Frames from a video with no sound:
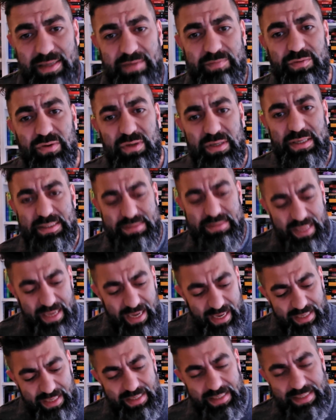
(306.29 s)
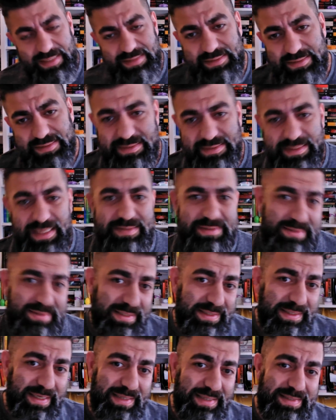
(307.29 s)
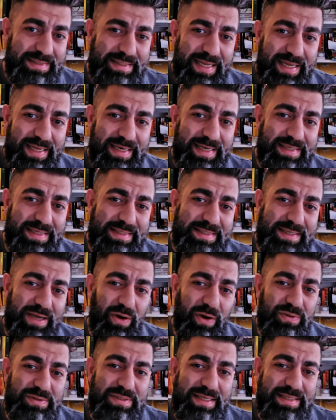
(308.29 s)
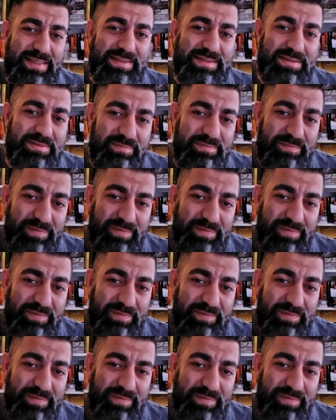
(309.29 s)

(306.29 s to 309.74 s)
wirklich der allerletzte Satz, den kann ich leider nicht rauslesen,